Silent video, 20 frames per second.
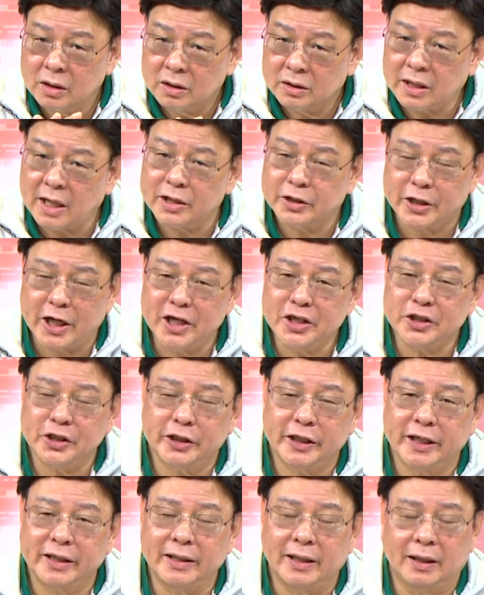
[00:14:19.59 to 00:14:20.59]
在前几
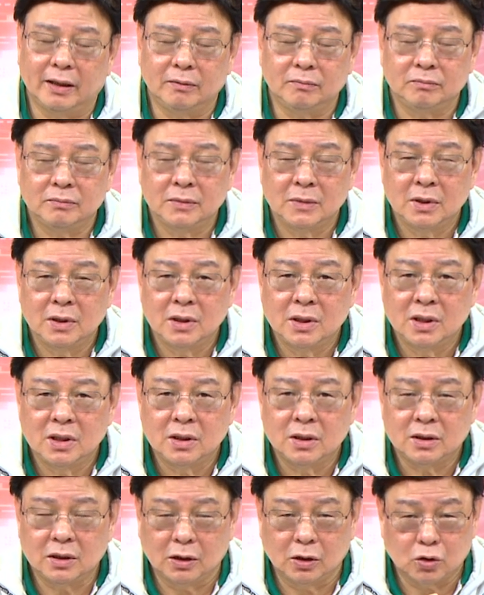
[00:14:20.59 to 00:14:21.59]
天呢。
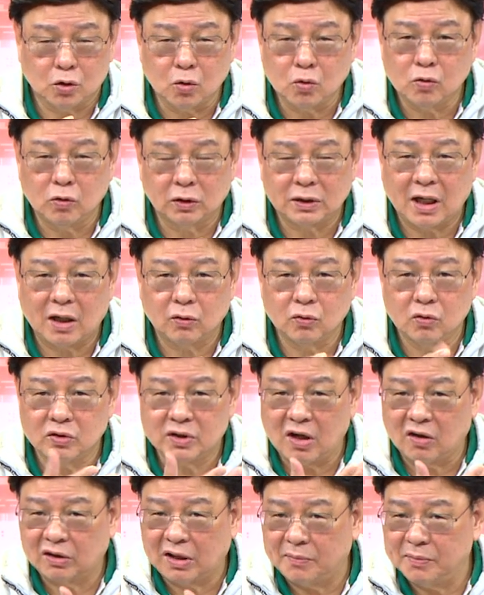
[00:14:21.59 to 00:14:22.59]
这个中国大陆
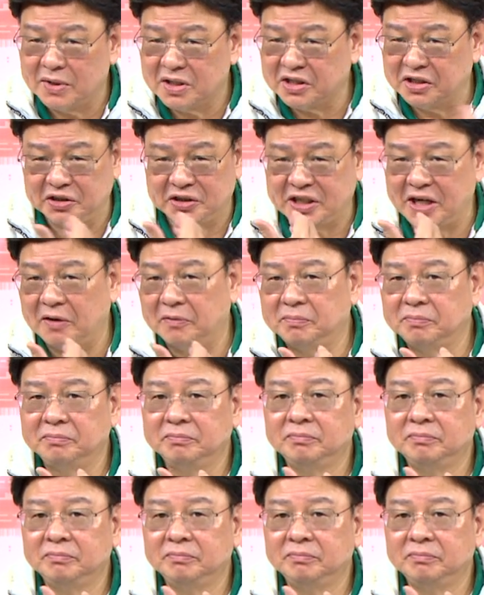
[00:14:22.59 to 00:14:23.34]
叫他们撤侨，